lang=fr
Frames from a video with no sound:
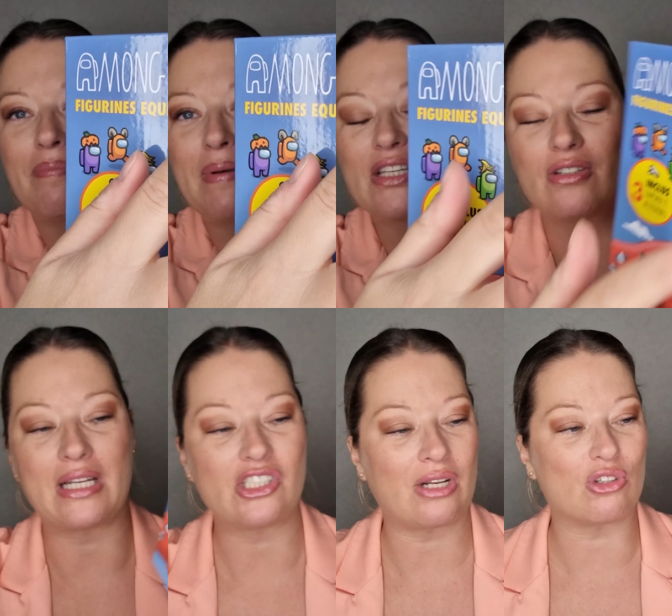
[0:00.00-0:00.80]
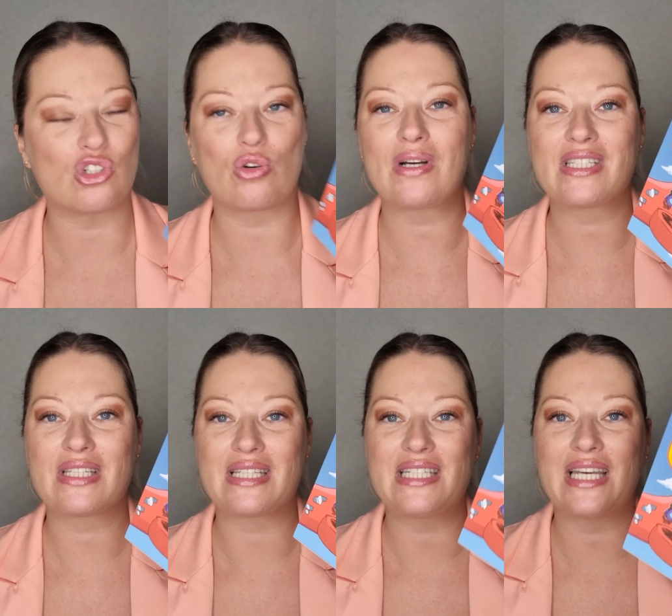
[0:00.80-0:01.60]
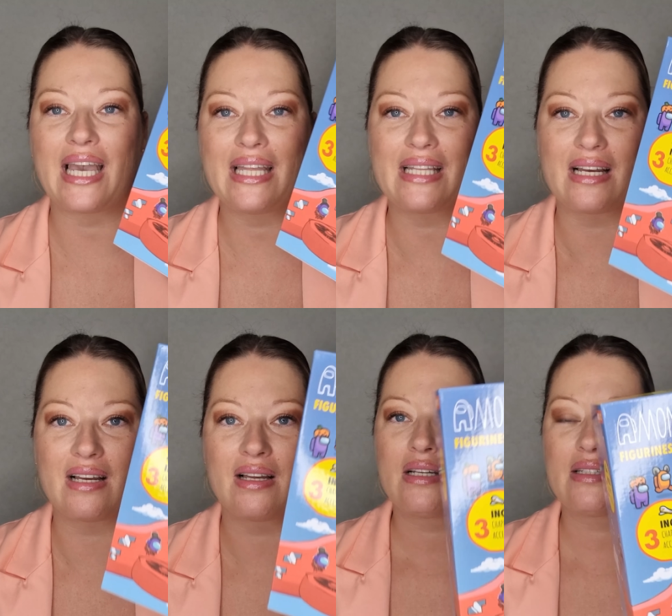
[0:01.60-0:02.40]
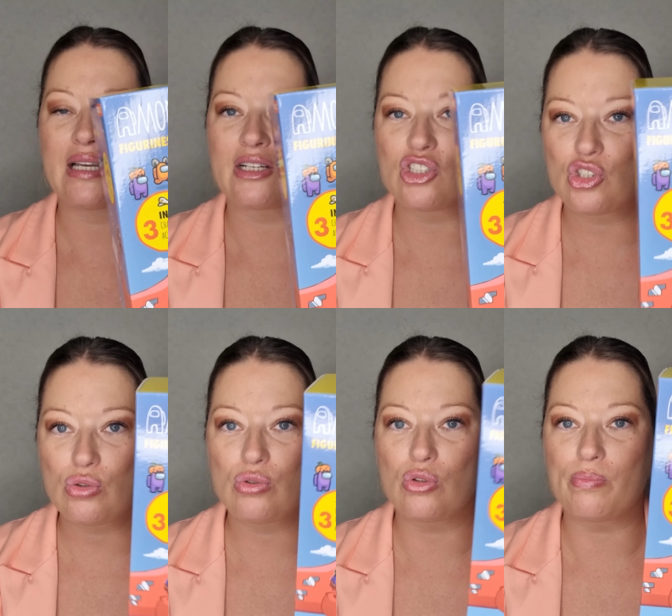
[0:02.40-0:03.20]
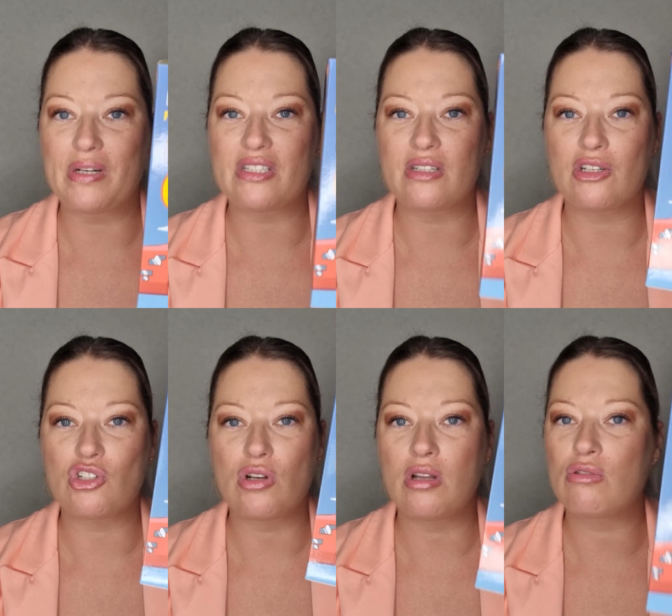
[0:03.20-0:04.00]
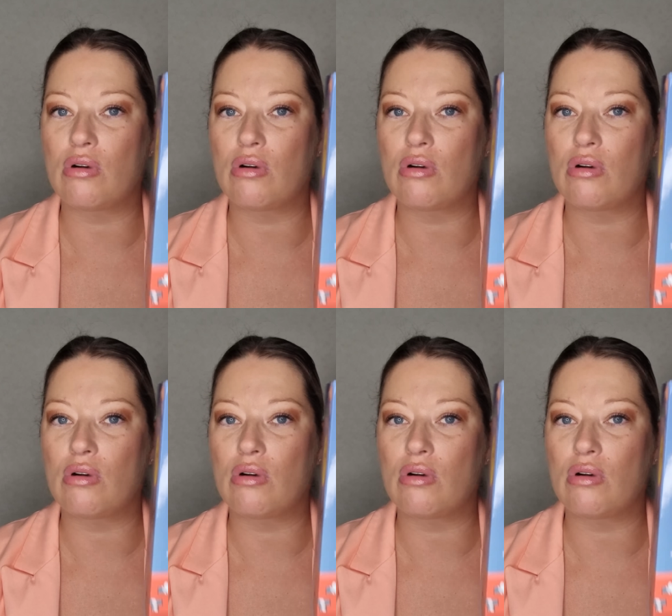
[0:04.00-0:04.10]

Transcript: des personnages. Alors, je crois que c'est tiré d'un jeu de PlayStation.